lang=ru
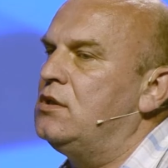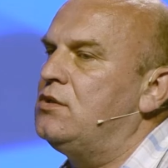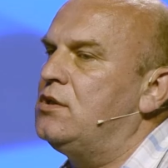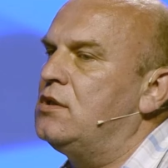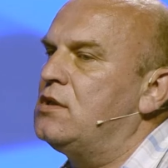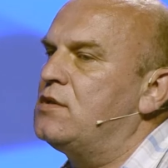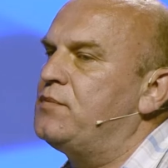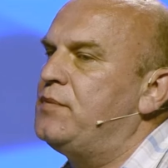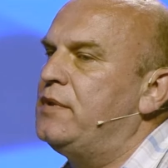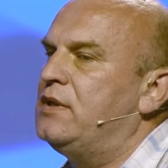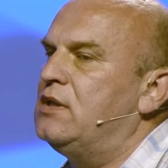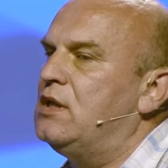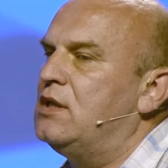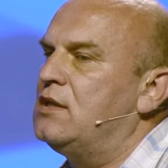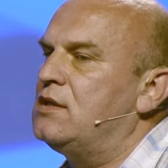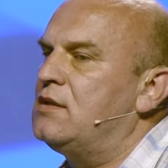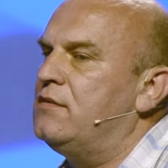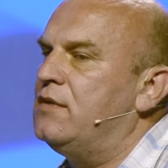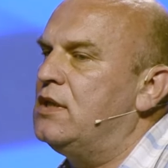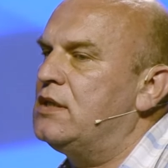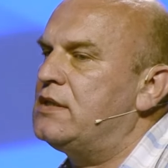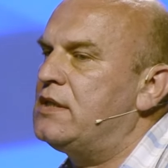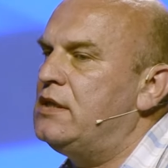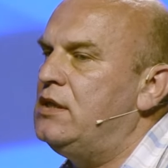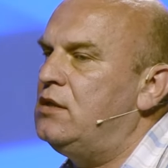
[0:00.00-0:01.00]
через
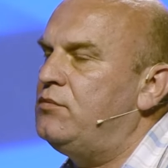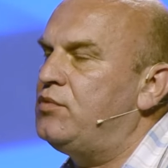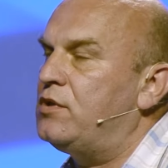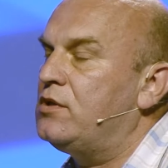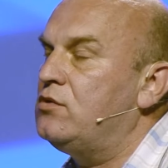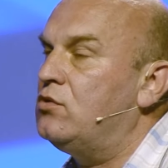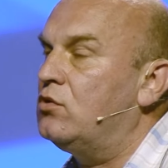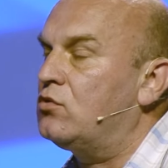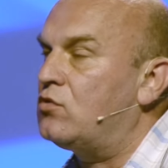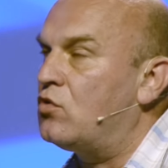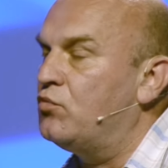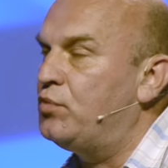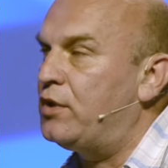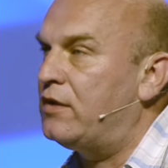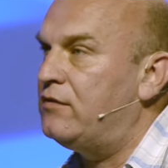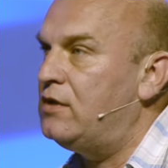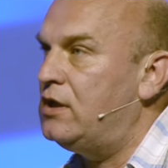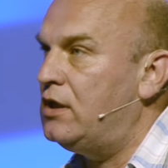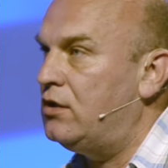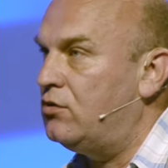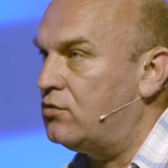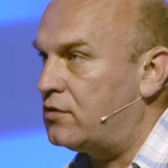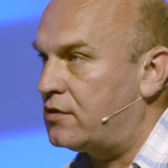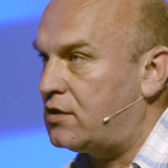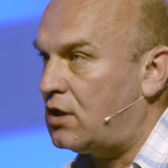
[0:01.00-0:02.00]
15-20 лет придет к
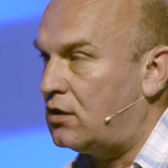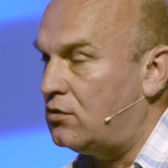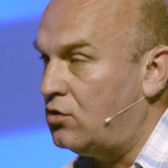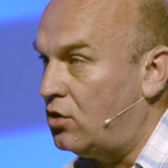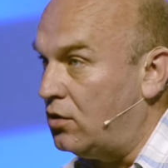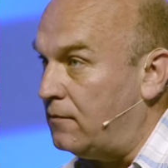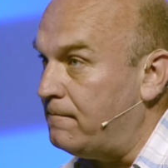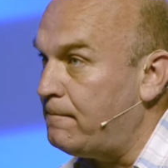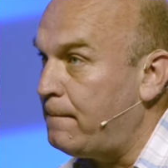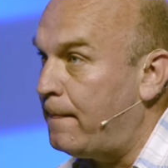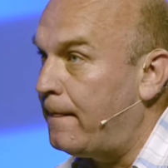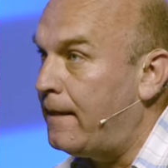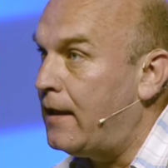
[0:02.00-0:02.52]
управлению страной.